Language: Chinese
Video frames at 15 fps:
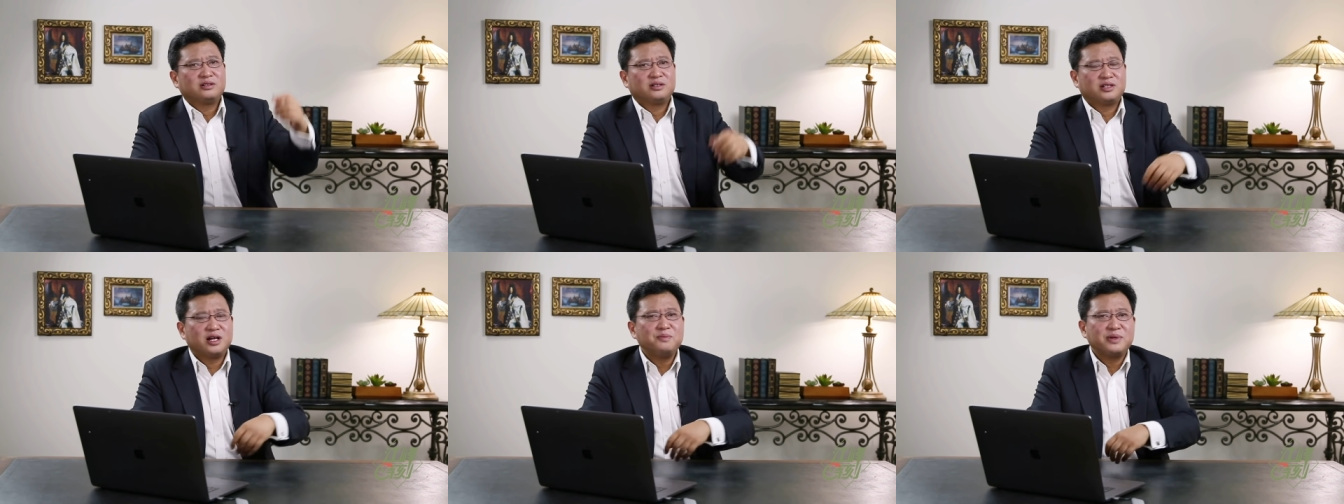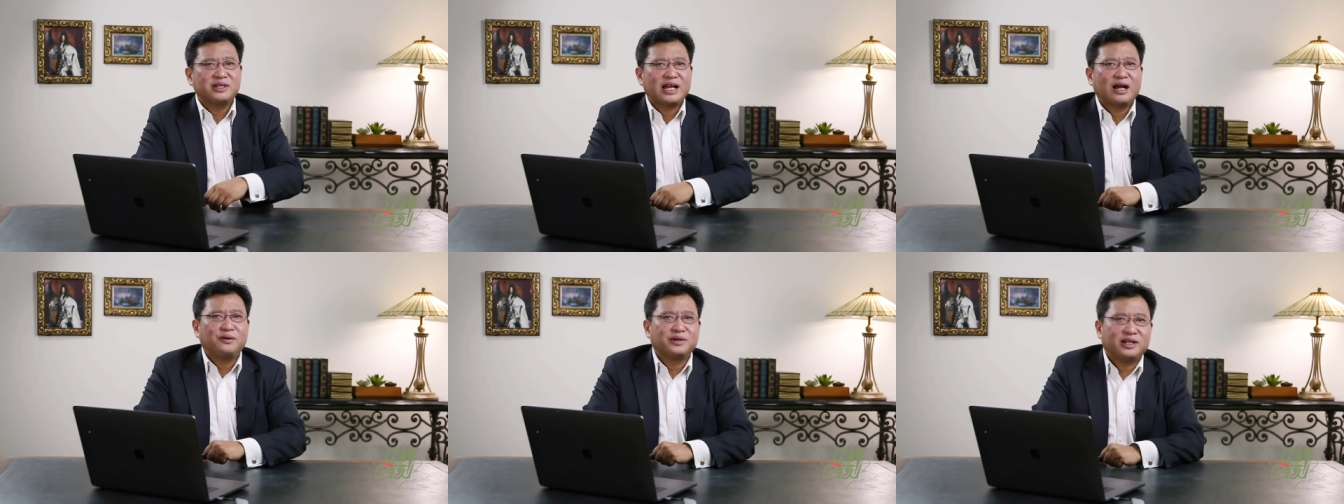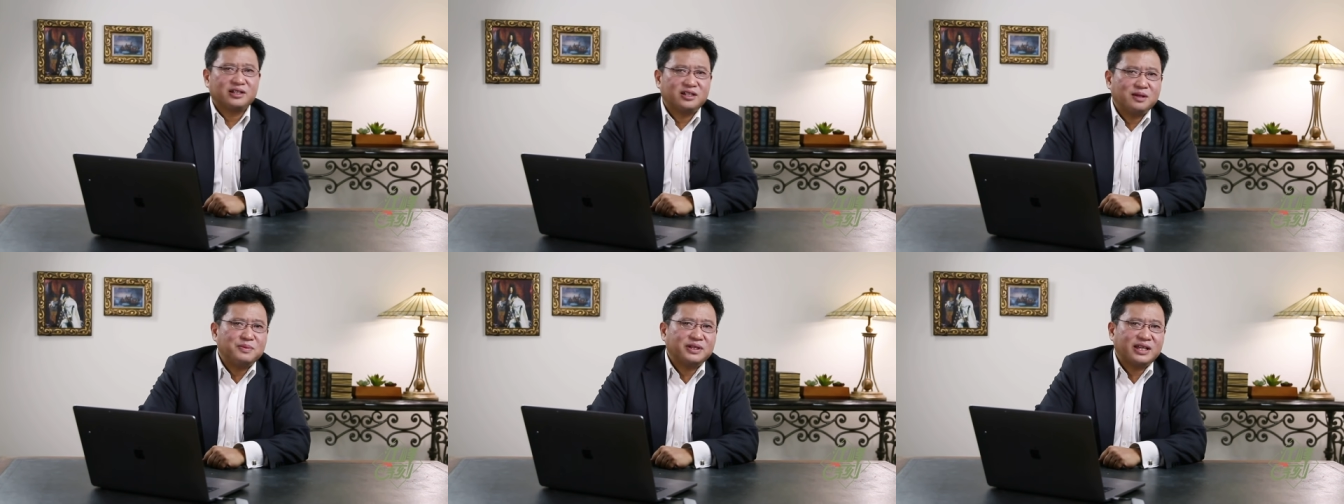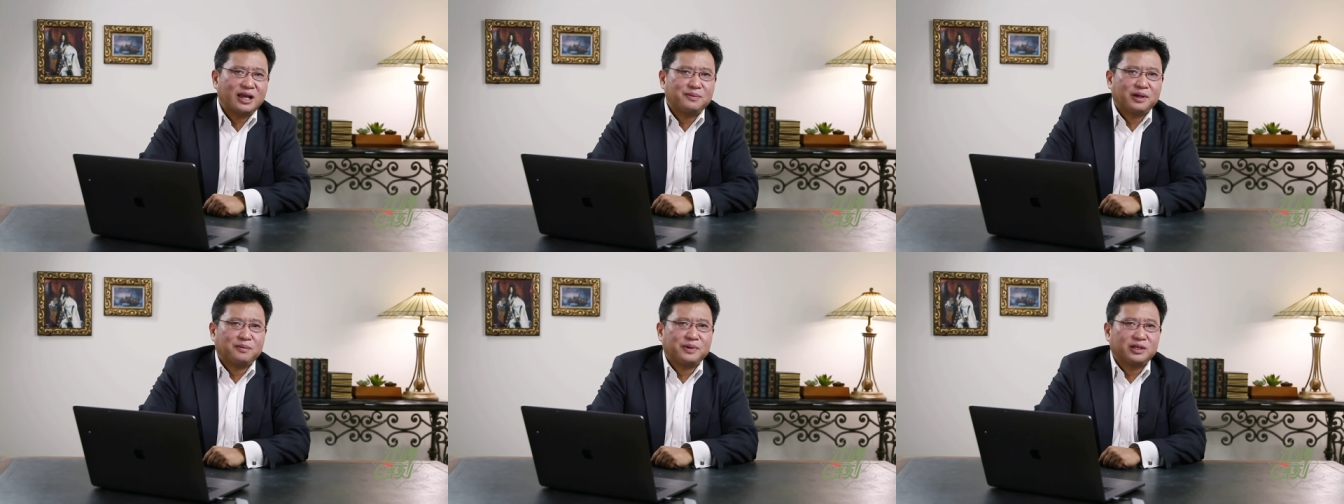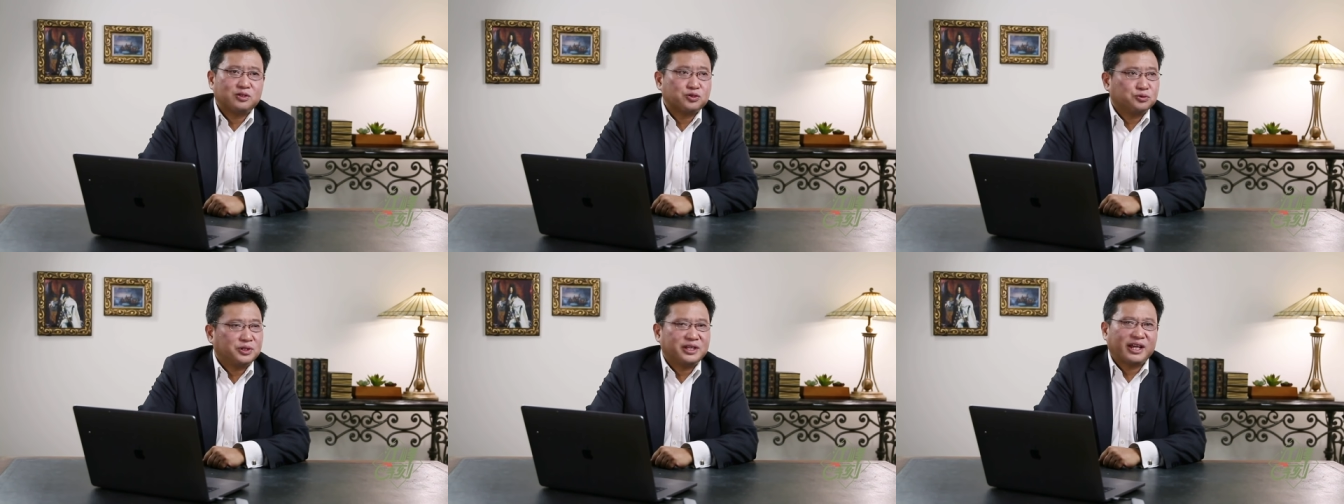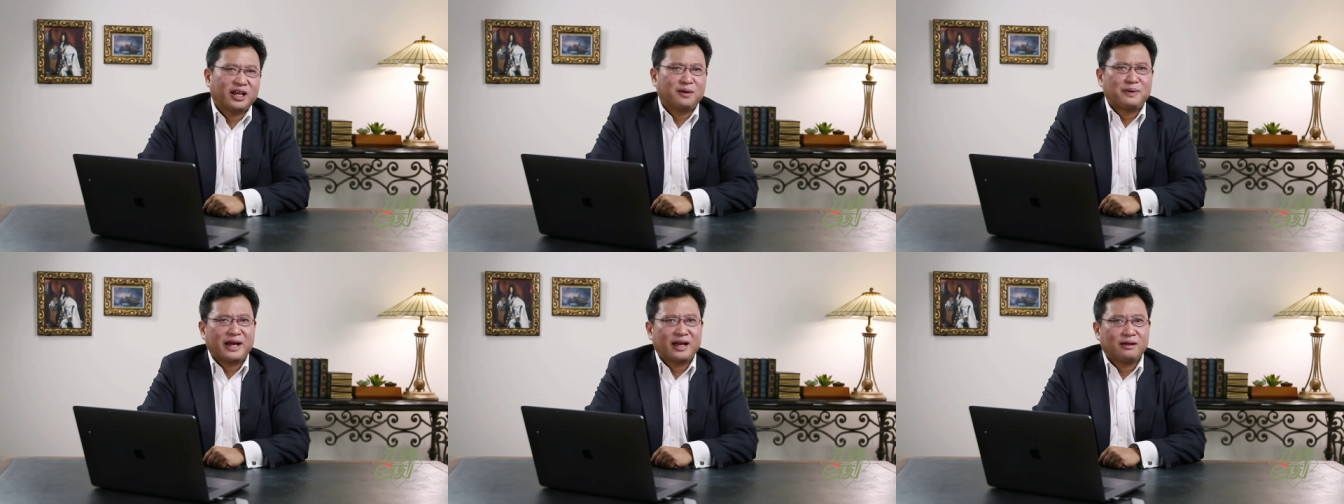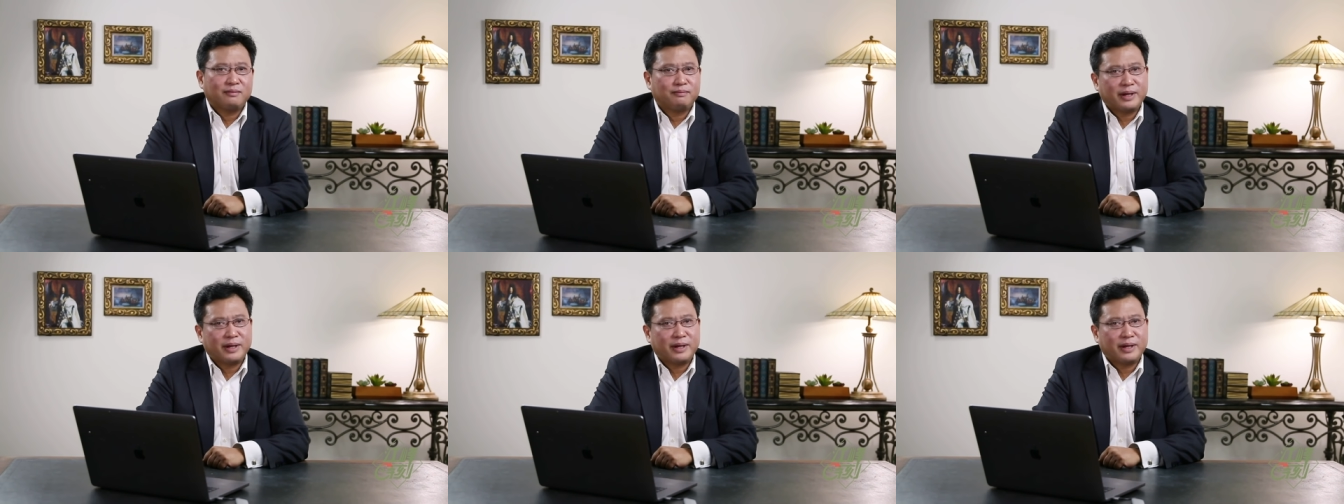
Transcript: 人民大会堂人民代表们属于哪个派？